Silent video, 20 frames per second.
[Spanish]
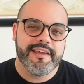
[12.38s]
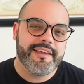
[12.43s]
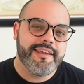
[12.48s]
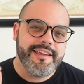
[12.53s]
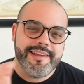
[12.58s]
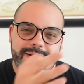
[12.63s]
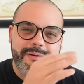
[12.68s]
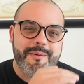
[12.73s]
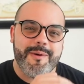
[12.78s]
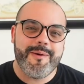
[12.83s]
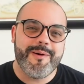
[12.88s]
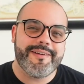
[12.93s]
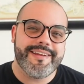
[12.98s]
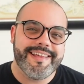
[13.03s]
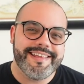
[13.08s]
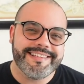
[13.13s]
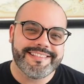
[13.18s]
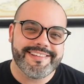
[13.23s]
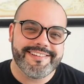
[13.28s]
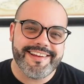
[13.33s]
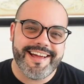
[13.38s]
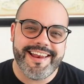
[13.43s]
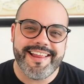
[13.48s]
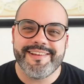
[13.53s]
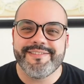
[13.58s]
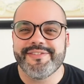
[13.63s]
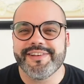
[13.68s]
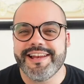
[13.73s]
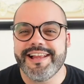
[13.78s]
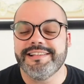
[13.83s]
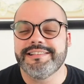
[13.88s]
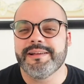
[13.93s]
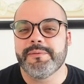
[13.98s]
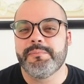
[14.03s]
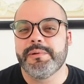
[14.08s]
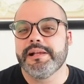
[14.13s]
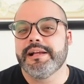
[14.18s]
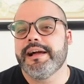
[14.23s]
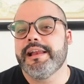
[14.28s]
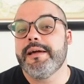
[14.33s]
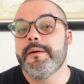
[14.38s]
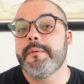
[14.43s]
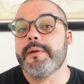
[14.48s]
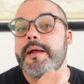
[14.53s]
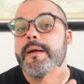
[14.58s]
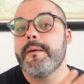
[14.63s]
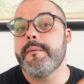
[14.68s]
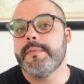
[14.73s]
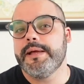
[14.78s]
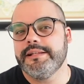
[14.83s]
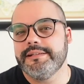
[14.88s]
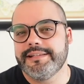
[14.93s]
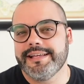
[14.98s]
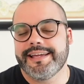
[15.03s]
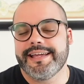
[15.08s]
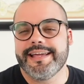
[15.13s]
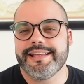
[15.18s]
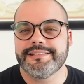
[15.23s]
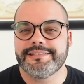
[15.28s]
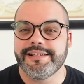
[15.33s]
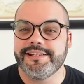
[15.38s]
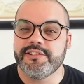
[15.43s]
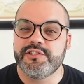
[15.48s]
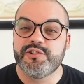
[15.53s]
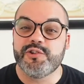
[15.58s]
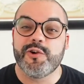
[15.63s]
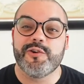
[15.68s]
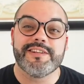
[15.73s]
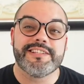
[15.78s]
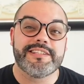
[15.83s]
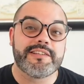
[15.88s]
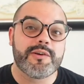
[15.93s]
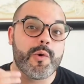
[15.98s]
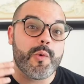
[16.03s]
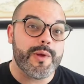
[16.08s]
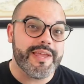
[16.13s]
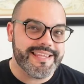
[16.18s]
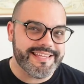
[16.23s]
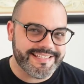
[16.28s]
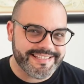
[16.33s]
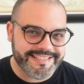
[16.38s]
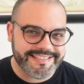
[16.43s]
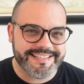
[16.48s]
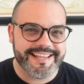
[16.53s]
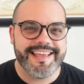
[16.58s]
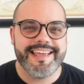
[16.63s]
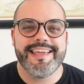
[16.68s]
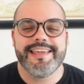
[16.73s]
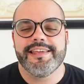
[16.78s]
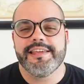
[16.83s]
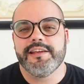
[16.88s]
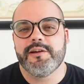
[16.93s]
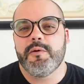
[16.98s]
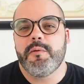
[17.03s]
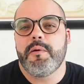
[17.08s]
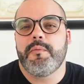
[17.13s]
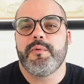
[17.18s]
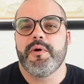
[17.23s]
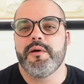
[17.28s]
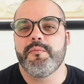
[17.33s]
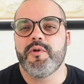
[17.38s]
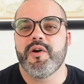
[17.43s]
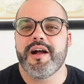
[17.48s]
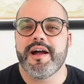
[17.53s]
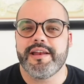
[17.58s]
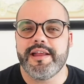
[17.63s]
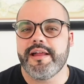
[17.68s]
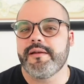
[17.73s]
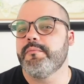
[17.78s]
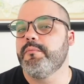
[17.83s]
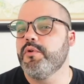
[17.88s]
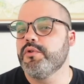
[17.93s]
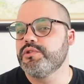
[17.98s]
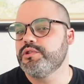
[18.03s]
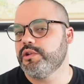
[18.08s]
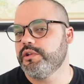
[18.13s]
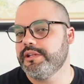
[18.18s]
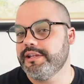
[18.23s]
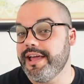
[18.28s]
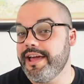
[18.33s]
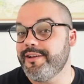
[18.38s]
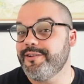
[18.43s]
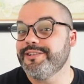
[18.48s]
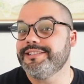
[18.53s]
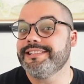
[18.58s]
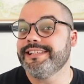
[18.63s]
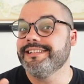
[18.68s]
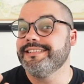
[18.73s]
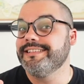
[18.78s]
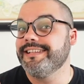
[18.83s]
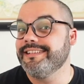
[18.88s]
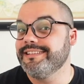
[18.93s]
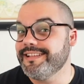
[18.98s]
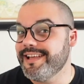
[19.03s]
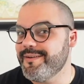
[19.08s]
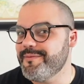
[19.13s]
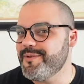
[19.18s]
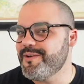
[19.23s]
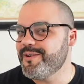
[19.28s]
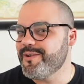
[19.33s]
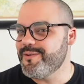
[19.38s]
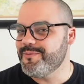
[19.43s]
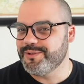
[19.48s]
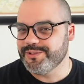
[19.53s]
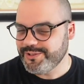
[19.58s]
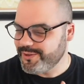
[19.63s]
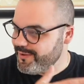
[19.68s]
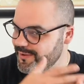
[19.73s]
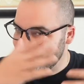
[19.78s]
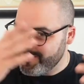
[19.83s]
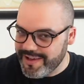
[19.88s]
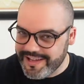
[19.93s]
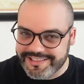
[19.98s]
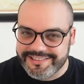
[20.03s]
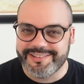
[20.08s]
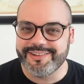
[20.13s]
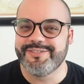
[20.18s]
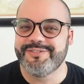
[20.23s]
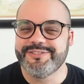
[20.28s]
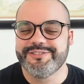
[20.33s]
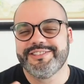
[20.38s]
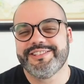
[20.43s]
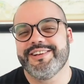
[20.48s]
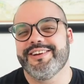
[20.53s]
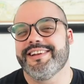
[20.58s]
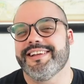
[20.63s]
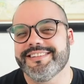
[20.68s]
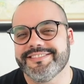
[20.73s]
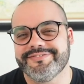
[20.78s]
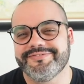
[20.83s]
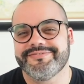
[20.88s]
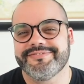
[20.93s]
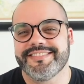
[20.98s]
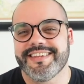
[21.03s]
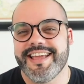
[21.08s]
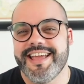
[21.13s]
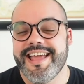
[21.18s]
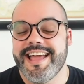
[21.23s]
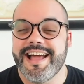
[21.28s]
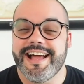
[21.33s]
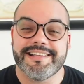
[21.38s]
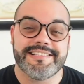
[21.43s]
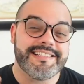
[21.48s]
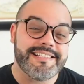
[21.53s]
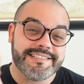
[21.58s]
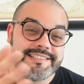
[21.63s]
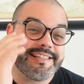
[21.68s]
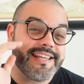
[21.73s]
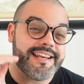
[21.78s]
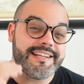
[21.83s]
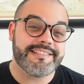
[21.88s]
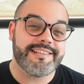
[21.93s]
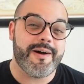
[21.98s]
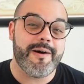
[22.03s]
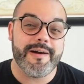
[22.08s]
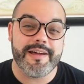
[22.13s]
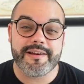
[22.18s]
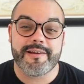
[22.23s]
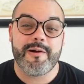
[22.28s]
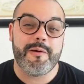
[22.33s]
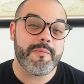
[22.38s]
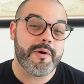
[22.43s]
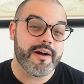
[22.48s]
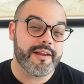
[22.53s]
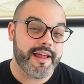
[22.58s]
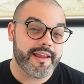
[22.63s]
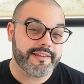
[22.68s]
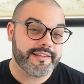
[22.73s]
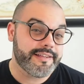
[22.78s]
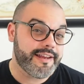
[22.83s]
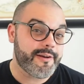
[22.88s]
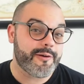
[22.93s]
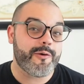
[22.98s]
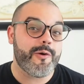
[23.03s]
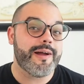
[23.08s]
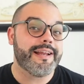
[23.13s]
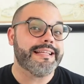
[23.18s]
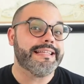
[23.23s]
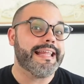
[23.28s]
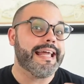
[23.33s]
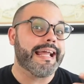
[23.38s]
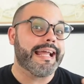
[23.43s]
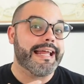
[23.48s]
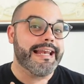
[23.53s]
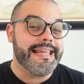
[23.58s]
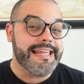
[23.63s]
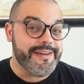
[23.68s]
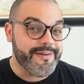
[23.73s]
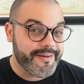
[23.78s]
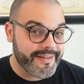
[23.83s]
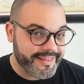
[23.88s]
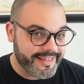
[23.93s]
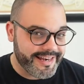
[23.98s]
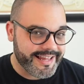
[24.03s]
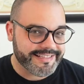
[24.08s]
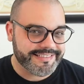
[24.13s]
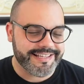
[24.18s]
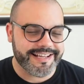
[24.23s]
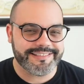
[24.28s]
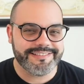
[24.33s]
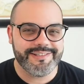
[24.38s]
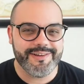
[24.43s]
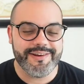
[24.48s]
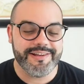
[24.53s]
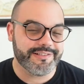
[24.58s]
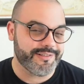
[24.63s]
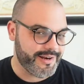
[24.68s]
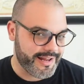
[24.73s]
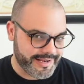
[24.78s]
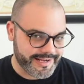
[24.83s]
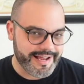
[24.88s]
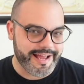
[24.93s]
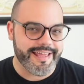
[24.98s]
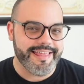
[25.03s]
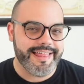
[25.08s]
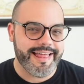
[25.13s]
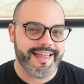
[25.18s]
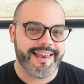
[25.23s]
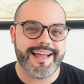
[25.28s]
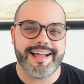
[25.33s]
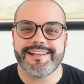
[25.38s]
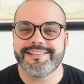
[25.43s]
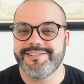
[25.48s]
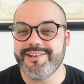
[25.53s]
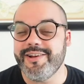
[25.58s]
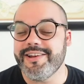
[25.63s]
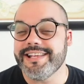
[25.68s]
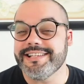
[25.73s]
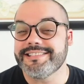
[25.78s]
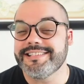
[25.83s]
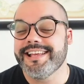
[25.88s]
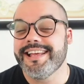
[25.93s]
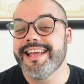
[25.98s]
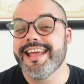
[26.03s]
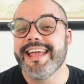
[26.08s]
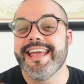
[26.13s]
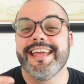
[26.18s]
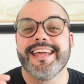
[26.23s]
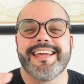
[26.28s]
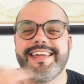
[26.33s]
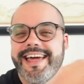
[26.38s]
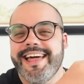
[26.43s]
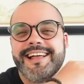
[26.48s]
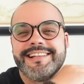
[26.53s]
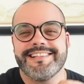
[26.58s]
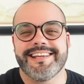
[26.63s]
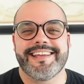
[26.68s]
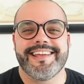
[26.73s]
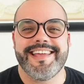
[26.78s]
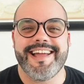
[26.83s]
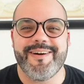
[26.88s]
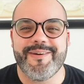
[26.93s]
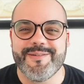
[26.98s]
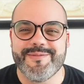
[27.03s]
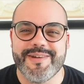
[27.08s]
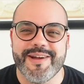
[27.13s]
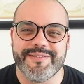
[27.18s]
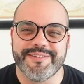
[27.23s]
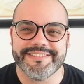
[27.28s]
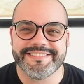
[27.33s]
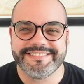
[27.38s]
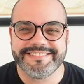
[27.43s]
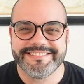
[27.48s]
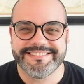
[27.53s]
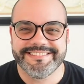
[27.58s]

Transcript: Y como un adicional al final te explicaré brevemente qué es el short squeeze y cómo podemos ganar mucho dinero si entendemos cómo todo esto funciona. Así que si quieres saber cómo ganar dinero con el declive de las acciones o las caídas de las acciones, quédate que ya volvemos.